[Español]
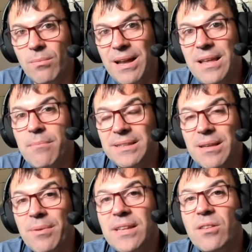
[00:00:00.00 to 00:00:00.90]
¿vale? Me
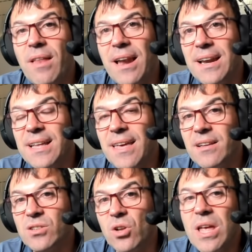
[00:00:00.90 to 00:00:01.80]
está viniendo de la energía
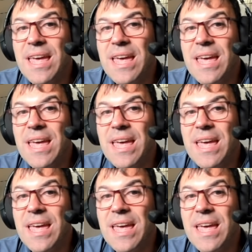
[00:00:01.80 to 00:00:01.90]
del sol.